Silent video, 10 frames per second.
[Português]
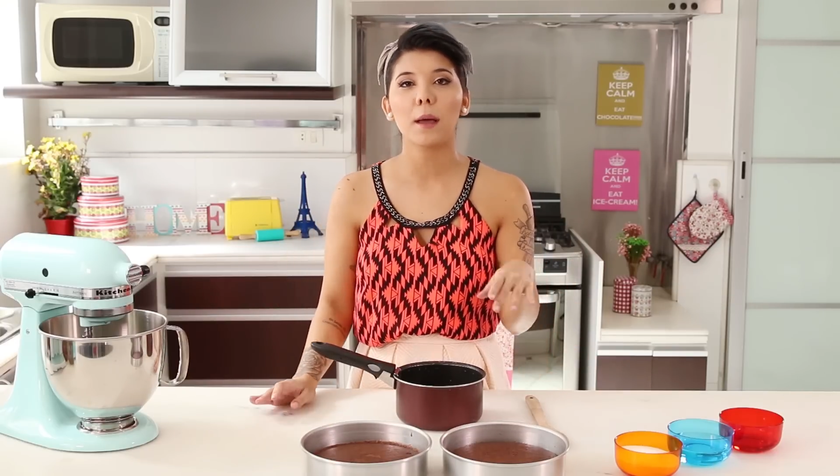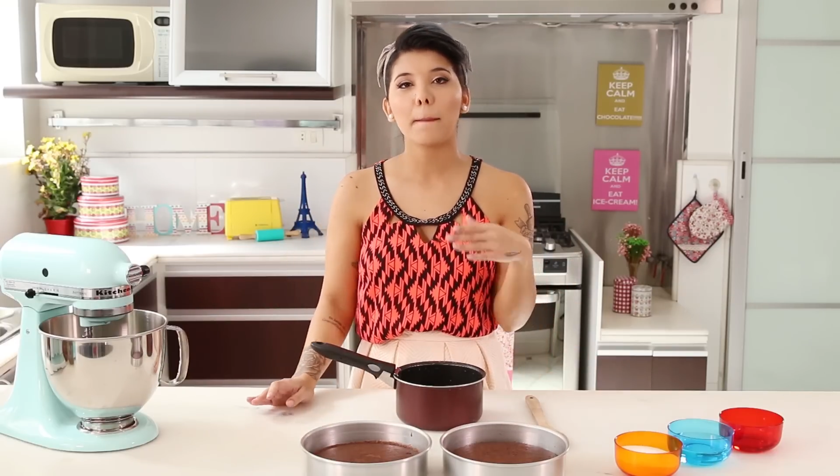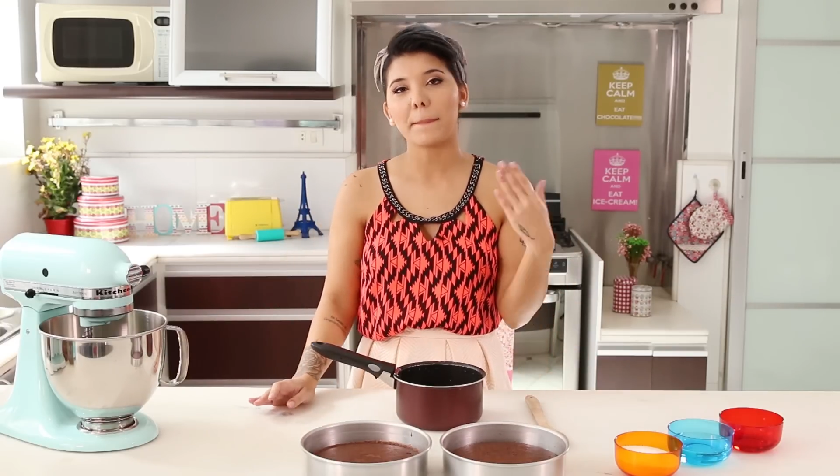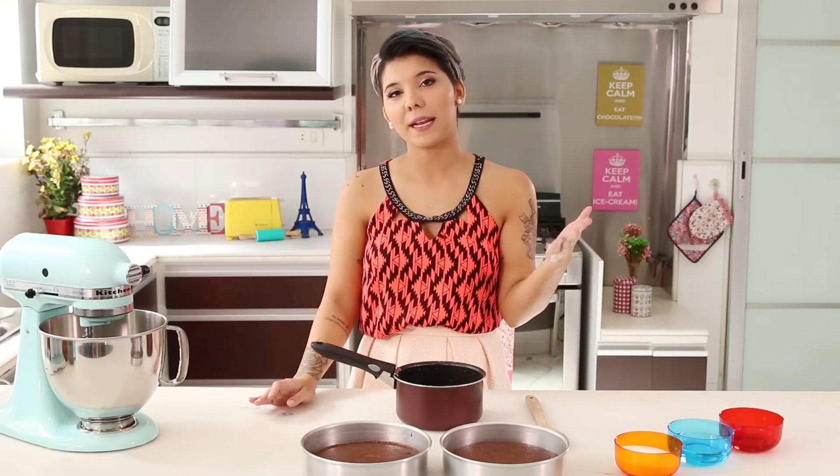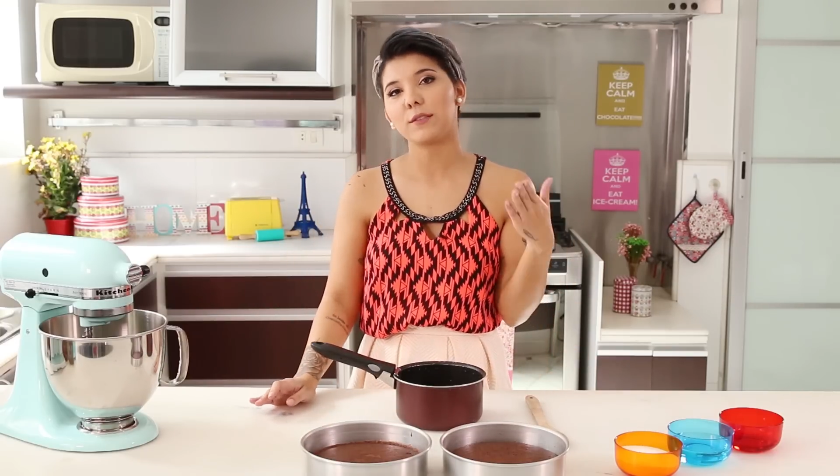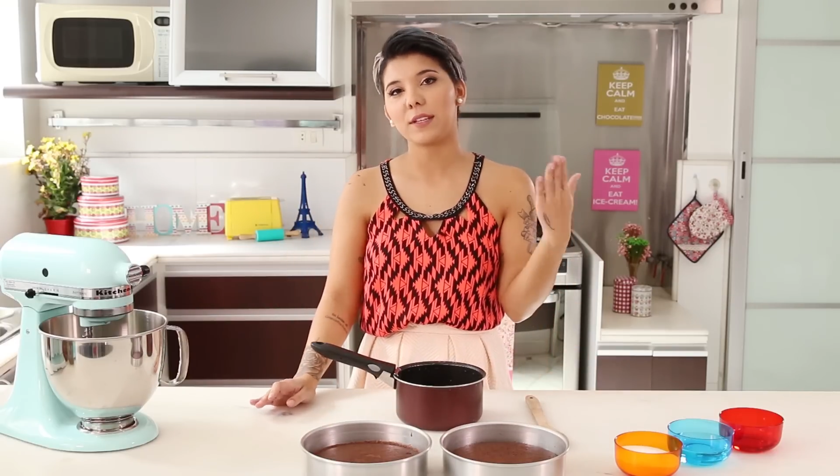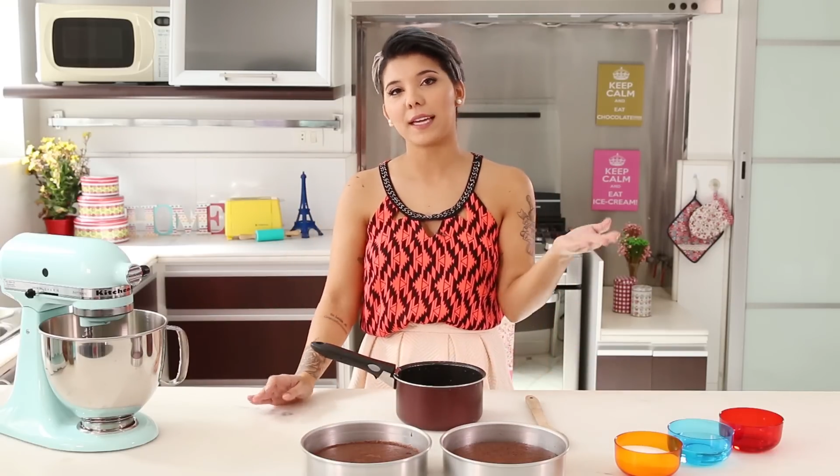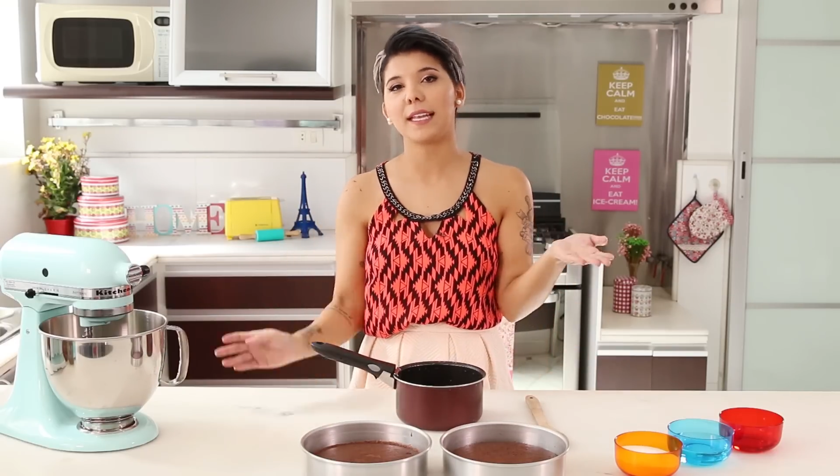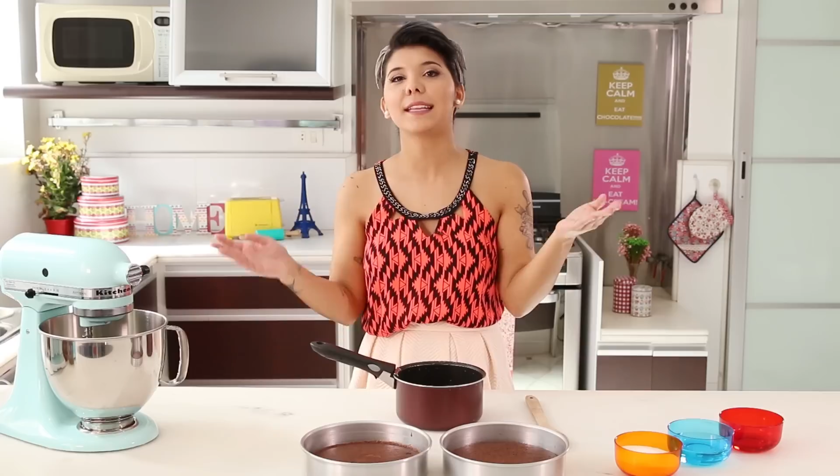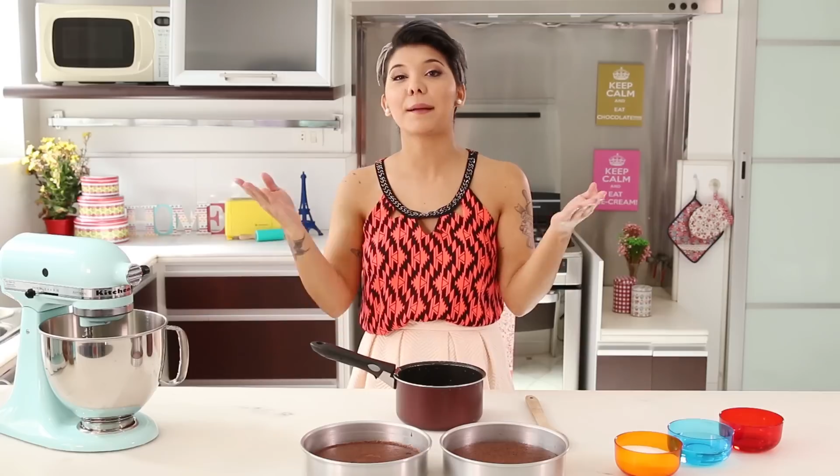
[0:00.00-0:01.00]
para não ter
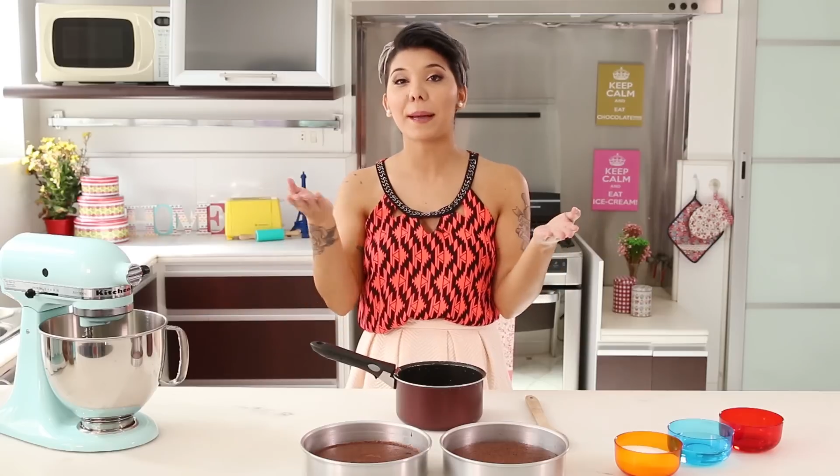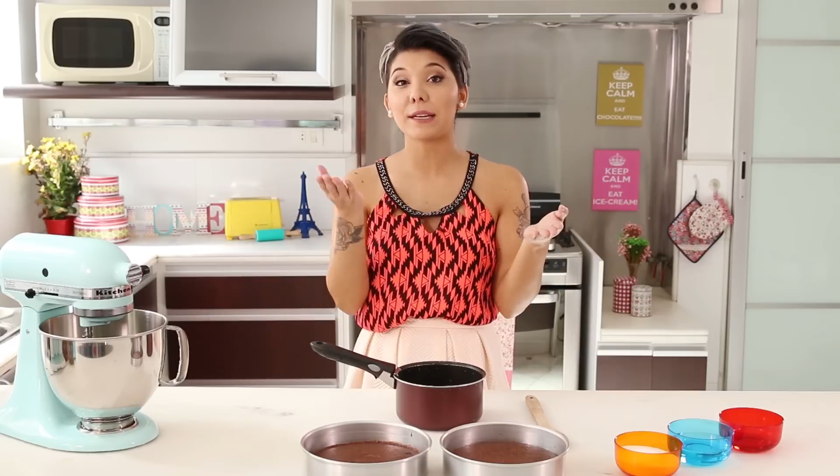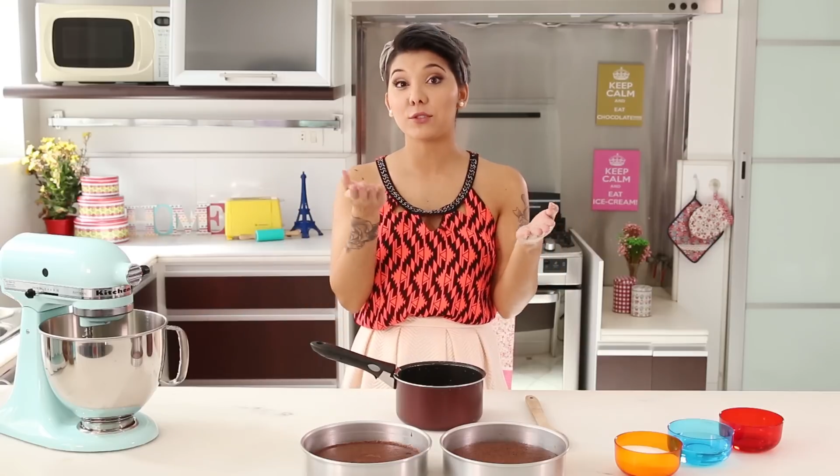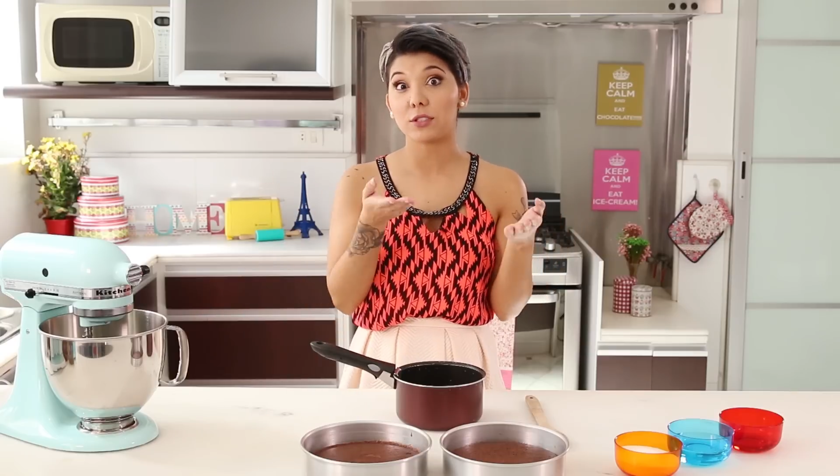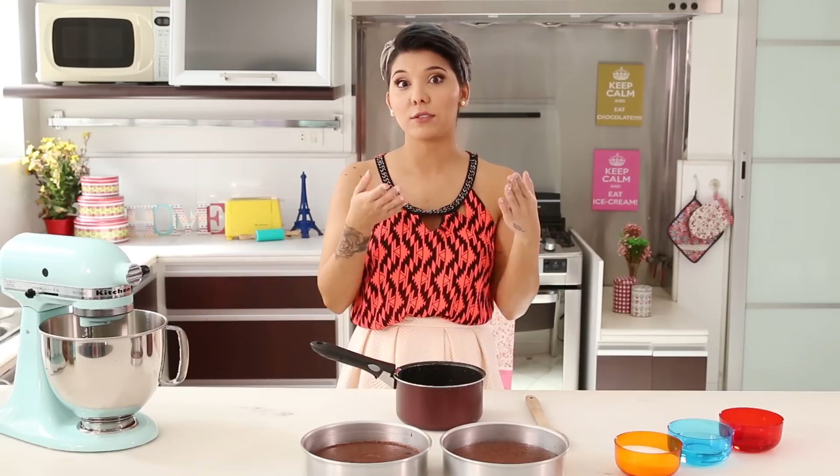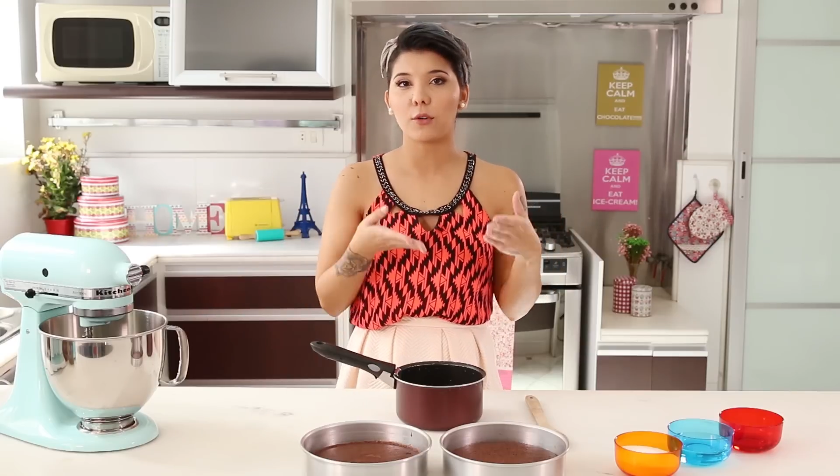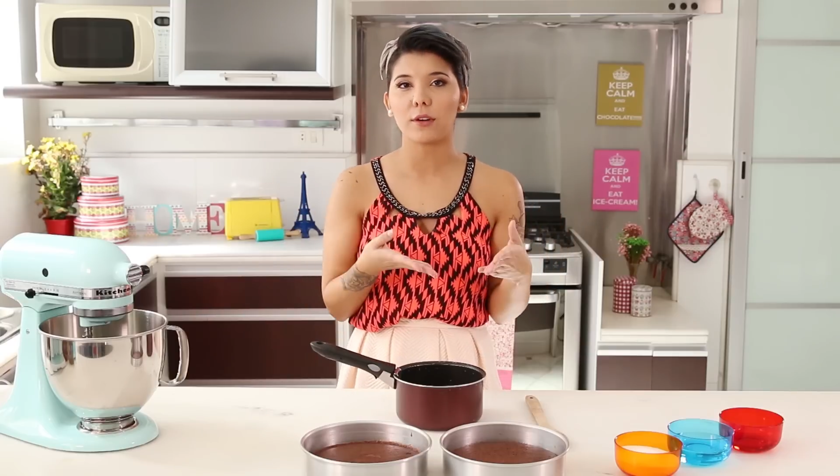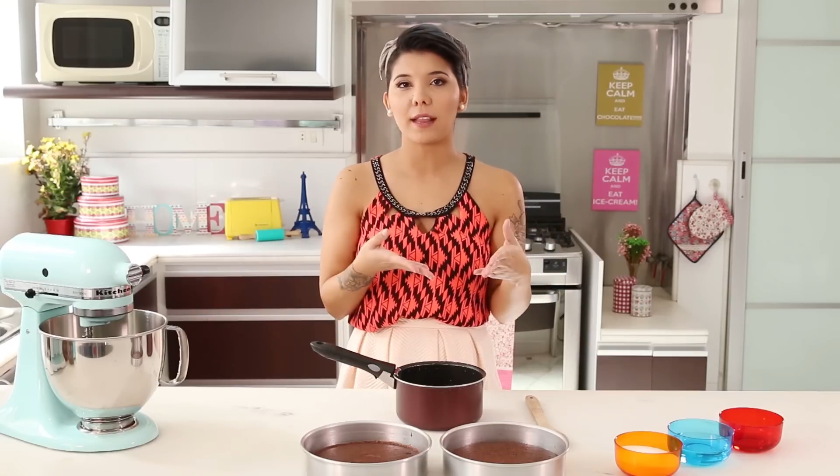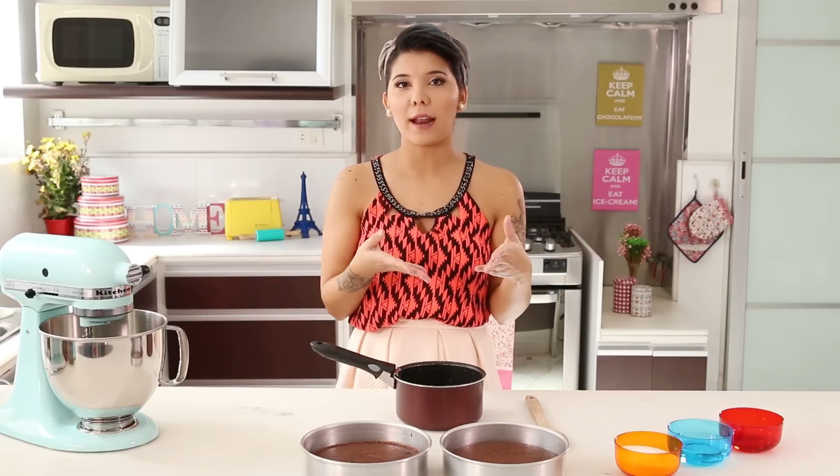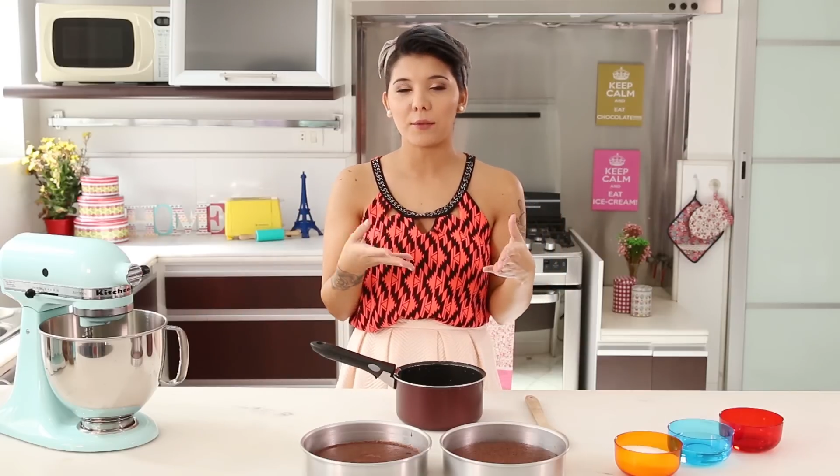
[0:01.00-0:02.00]
aquele trabalho de
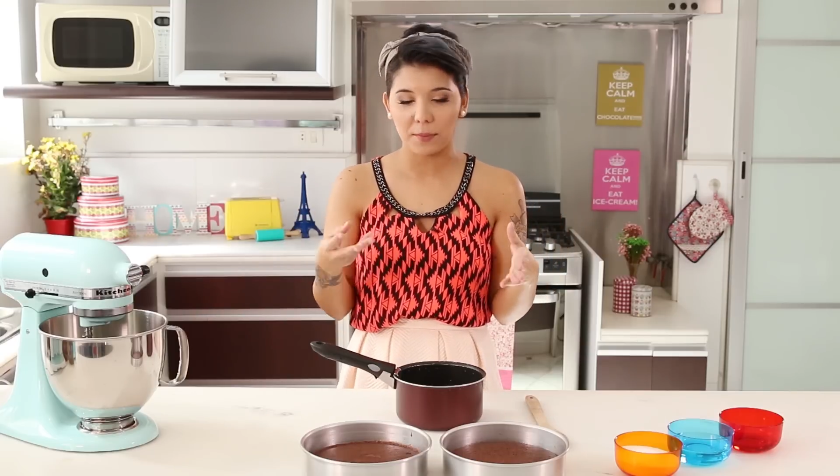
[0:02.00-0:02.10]
cortar no